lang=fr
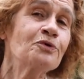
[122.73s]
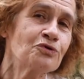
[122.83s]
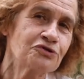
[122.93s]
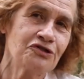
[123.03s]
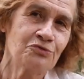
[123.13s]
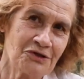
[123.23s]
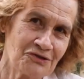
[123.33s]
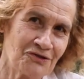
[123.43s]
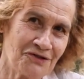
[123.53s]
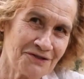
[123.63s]
peut continuer
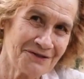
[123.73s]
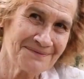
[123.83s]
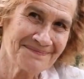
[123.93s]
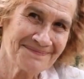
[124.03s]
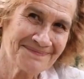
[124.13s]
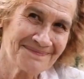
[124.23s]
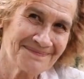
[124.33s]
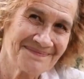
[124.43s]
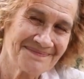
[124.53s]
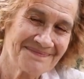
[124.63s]
encore.
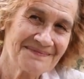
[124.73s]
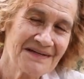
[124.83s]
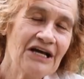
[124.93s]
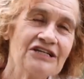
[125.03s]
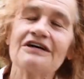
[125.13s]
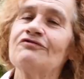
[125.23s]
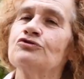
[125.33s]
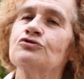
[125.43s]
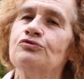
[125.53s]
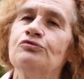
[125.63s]
Ça vaut
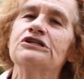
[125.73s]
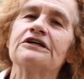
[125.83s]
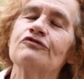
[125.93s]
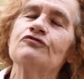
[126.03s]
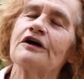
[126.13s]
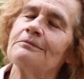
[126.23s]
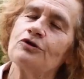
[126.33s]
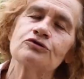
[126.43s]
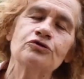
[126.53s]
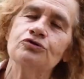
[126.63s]
le coup, oui, ça vaut
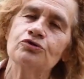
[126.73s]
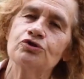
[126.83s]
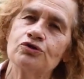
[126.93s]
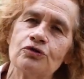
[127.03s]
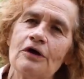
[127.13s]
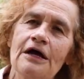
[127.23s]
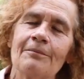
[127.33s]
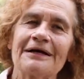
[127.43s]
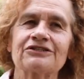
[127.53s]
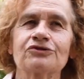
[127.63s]
vraiment le coup toujours.
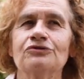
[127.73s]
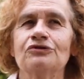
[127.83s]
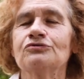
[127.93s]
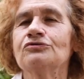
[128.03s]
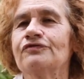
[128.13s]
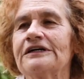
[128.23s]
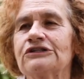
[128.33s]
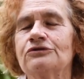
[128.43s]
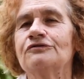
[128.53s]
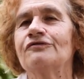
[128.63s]
Parce que de toute
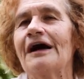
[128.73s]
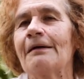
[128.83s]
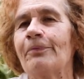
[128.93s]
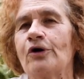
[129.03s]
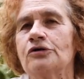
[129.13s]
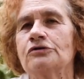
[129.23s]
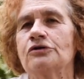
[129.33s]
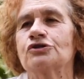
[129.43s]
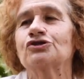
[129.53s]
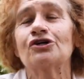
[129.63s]
façon, on va
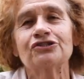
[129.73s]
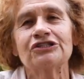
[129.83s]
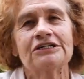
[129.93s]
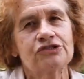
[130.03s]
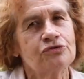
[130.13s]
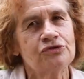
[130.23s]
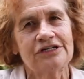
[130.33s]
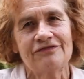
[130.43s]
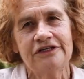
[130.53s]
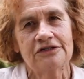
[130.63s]
apprendre sans cesse toute
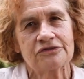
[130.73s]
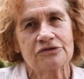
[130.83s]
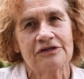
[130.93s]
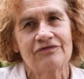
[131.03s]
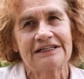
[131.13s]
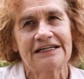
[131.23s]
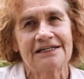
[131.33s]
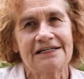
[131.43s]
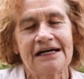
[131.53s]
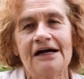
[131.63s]
sa vie quand on est
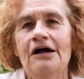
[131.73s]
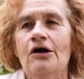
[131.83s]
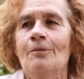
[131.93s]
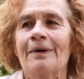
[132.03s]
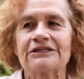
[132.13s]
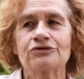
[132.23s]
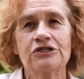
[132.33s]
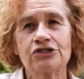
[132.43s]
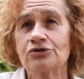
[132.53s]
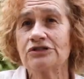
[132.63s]
vétérinaire. Parce que
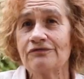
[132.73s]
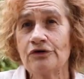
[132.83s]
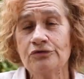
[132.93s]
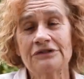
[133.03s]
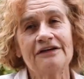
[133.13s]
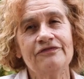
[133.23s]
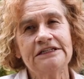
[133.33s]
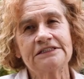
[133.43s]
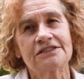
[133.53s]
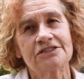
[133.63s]
les choses évoluent très
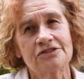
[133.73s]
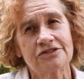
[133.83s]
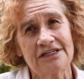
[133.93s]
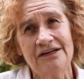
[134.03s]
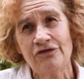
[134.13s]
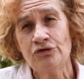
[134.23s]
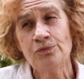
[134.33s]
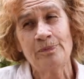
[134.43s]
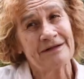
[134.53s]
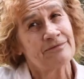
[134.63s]
vite, cette science
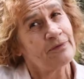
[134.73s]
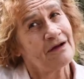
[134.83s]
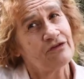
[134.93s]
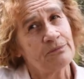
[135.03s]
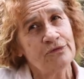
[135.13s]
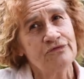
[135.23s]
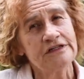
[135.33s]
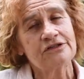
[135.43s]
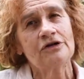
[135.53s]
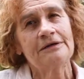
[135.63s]
évolue parfois plus
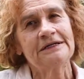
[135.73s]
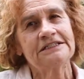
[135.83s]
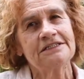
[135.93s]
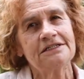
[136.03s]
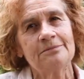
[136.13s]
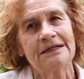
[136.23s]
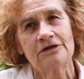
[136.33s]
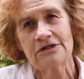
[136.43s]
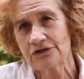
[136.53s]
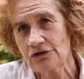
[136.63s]
vite que la médecine.
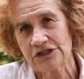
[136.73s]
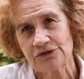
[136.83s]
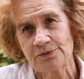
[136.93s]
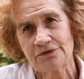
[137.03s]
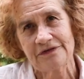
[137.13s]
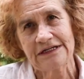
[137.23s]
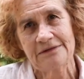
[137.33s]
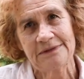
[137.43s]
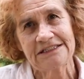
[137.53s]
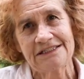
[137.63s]
Maintenant, elle correspond avec
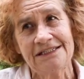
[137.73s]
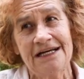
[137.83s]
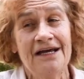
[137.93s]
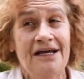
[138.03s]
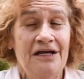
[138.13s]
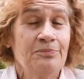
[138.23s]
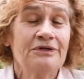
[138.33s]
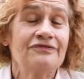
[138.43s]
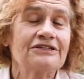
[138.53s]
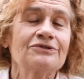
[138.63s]
la médecine. Et
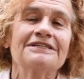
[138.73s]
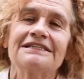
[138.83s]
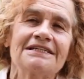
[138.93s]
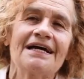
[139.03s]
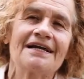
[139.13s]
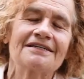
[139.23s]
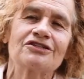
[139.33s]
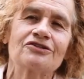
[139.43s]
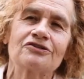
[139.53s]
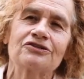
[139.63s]
puis de toute façon, c'est ça la
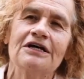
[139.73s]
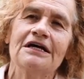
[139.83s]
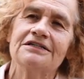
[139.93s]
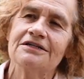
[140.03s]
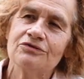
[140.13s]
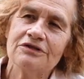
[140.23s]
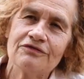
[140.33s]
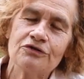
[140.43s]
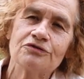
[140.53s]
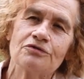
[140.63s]
science. C'est une
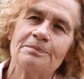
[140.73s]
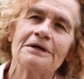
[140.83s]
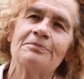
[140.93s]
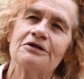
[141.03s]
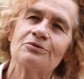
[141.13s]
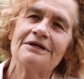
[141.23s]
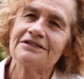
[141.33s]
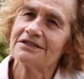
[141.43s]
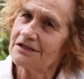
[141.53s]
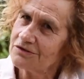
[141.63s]
évolution perpétuelle,
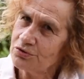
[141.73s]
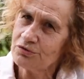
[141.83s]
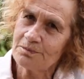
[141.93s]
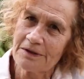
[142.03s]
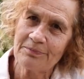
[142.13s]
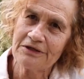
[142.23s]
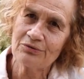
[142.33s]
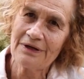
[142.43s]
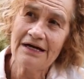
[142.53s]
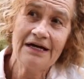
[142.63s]
c'est un doute
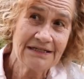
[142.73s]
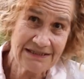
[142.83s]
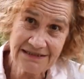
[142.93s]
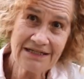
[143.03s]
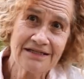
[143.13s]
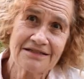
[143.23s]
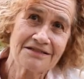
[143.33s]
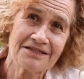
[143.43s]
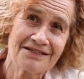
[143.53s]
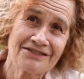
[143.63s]
perpétuel. C'est ça qui est
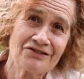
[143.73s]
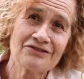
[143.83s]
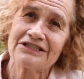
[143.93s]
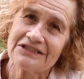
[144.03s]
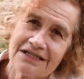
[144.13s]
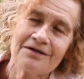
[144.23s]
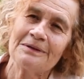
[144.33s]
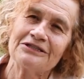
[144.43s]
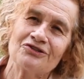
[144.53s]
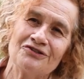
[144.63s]
intéressant, c'est ça qui est
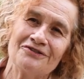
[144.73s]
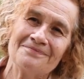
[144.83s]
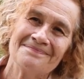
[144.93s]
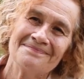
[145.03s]
passionnant.